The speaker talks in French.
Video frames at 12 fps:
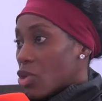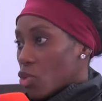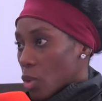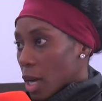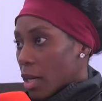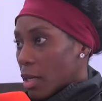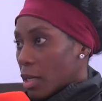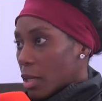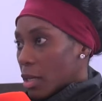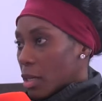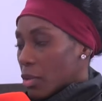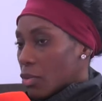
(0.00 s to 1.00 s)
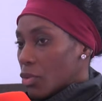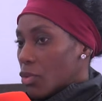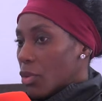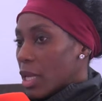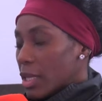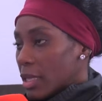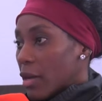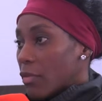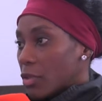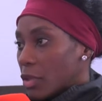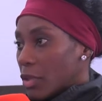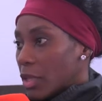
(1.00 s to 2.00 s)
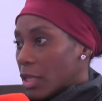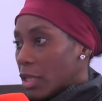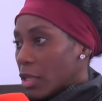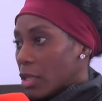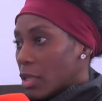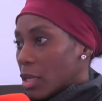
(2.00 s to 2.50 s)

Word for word: soir, mhm. du lundi à vendredi.